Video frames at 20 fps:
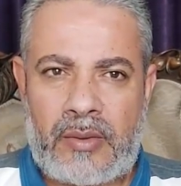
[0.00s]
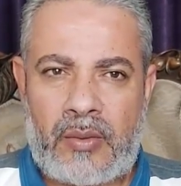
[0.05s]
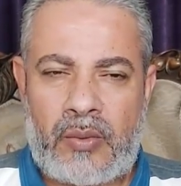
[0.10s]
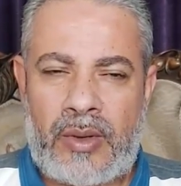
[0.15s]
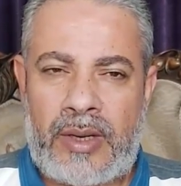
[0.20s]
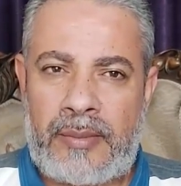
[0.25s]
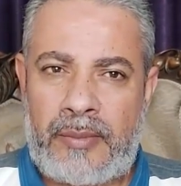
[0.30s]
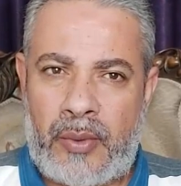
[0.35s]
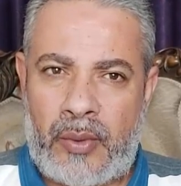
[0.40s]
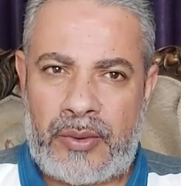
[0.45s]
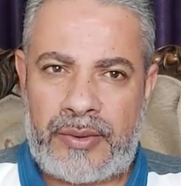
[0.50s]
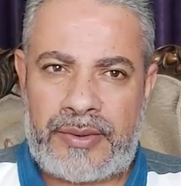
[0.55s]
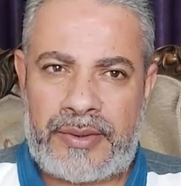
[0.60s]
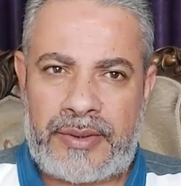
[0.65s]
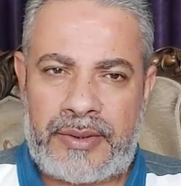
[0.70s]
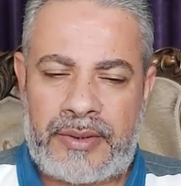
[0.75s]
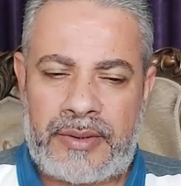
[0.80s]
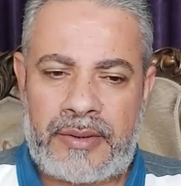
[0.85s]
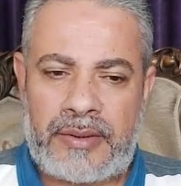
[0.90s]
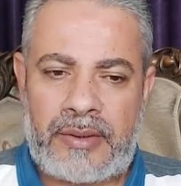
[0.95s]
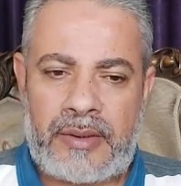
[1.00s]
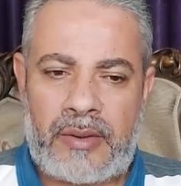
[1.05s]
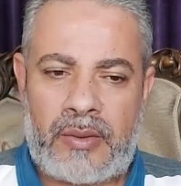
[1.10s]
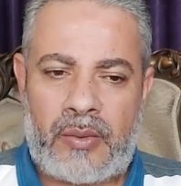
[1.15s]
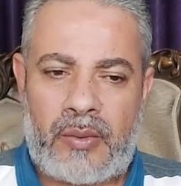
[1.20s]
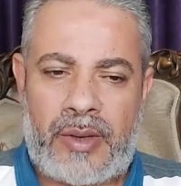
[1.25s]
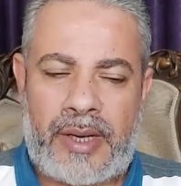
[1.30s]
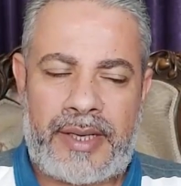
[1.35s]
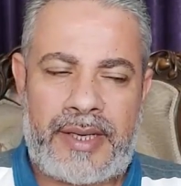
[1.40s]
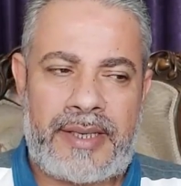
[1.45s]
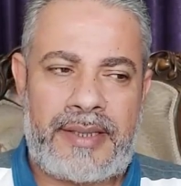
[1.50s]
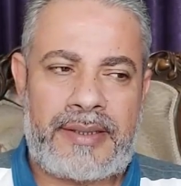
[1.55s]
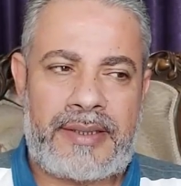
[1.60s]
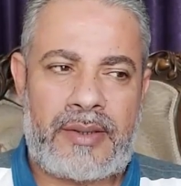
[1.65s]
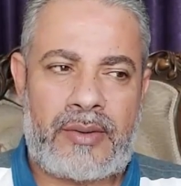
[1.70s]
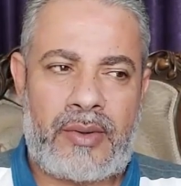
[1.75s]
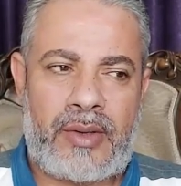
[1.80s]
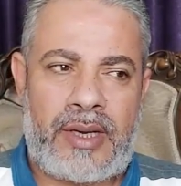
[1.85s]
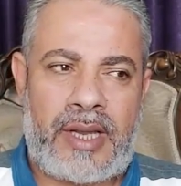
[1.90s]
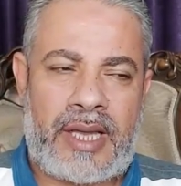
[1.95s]
والبؤس وأحيانا
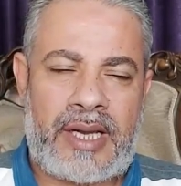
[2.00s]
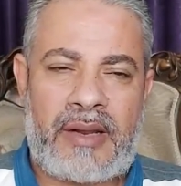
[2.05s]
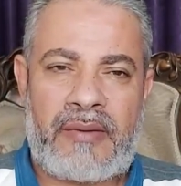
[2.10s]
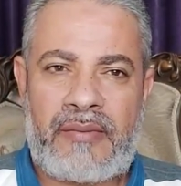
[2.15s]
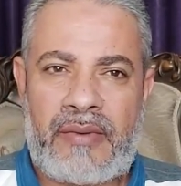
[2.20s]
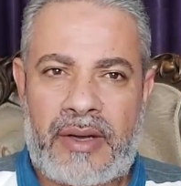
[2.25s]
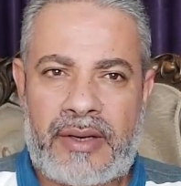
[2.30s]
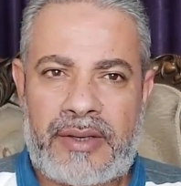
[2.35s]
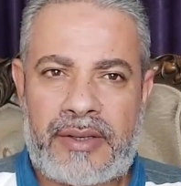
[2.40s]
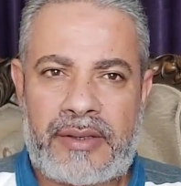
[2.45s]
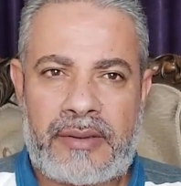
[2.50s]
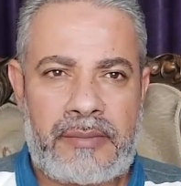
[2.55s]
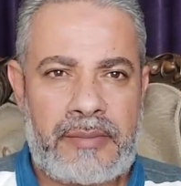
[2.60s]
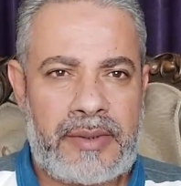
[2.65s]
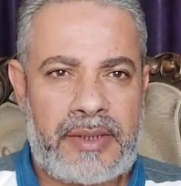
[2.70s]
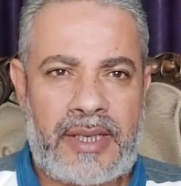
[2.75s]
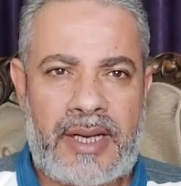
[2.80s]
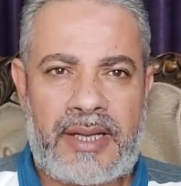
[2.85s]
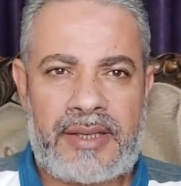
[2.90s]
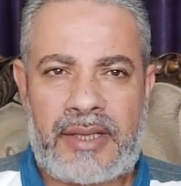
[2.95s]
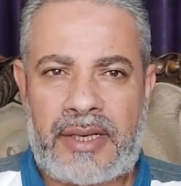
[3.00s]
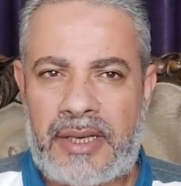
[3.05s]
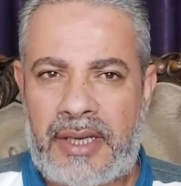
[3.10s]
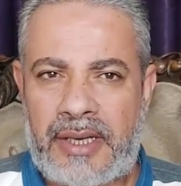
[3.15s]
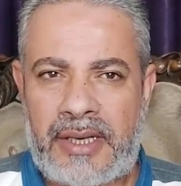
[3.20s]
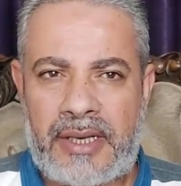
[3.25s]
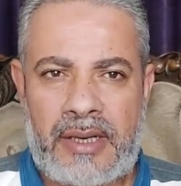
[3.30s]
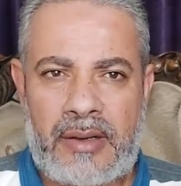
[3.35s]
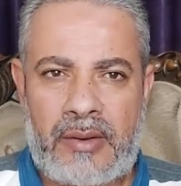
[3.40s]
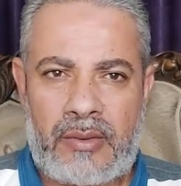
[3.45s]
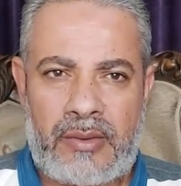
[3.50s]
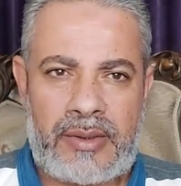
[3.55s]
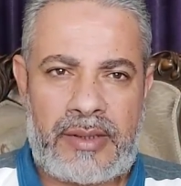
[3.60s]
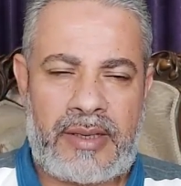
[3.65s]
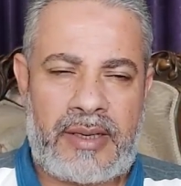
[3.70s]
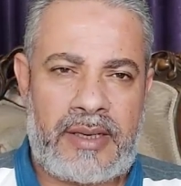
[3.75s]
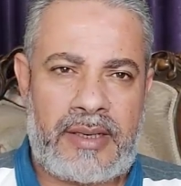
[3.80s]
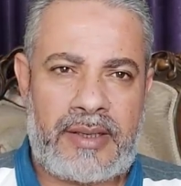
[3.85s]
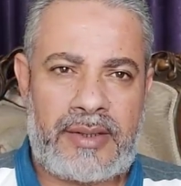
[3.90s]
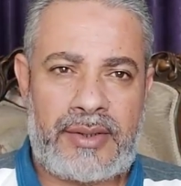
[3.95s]
تدل على الفقر بدلالة إن إحنا
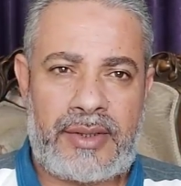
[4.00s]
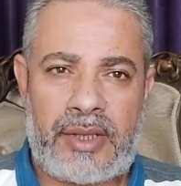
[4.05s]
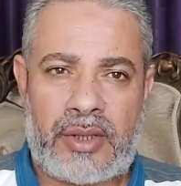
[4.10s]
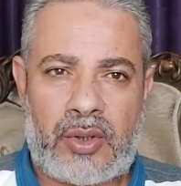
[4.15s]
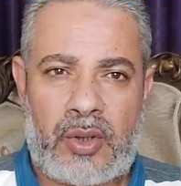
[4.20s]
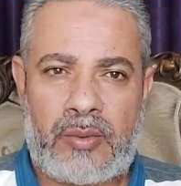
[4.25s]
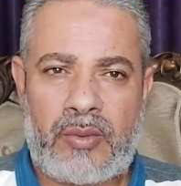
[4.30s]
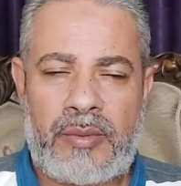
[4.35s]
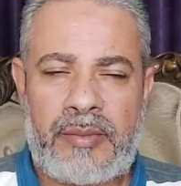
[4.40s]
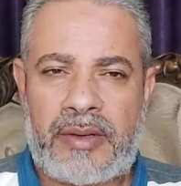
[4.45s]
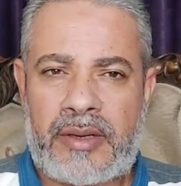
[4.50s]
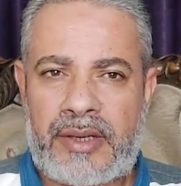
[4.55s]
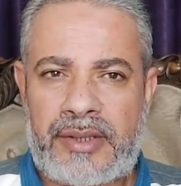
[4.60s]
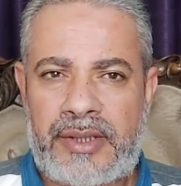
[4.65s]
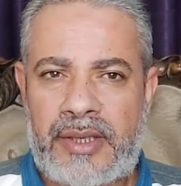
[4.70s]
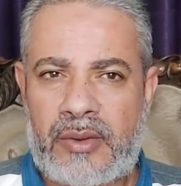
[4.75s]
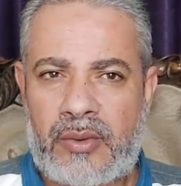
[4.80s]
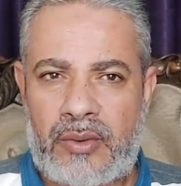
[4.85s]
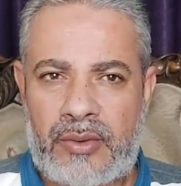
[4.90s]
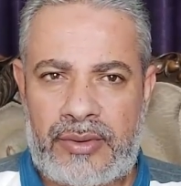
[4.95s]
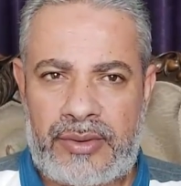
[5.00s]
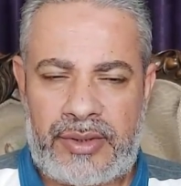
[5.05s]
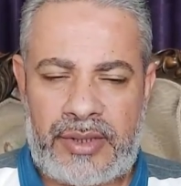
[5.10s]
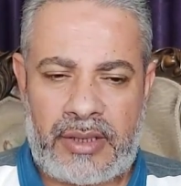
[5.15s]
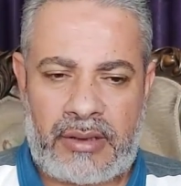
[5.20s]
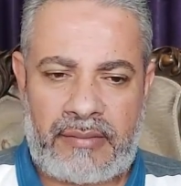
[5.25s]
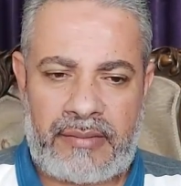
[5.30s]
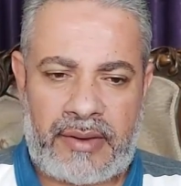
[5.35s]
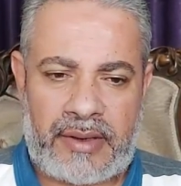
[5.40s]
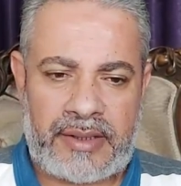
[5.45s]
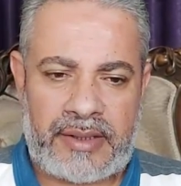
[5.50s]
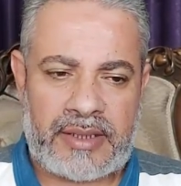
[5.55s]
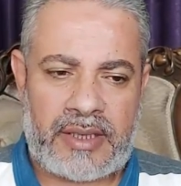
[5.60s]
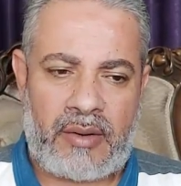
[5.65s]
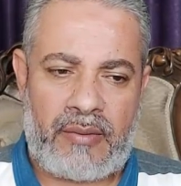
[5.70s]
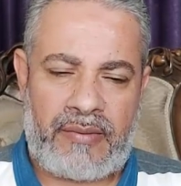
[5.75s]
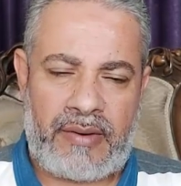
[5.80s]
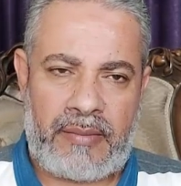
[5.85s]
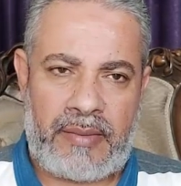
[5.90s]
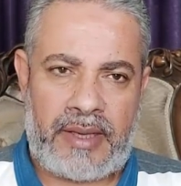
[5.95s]
قلنا الضيق عموما قد يكون ضيق في الرزق
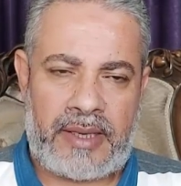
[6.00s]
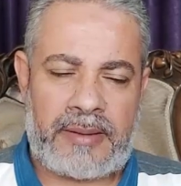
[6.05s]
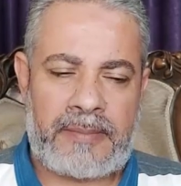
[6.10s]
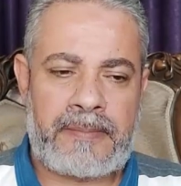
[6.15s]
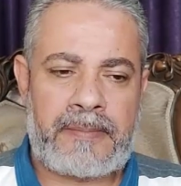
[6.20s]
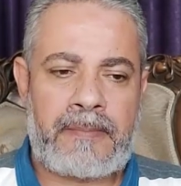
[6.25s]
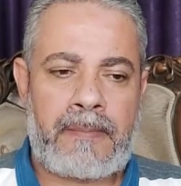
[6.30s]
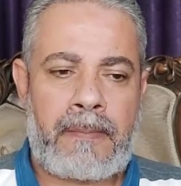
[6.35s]
أو في المال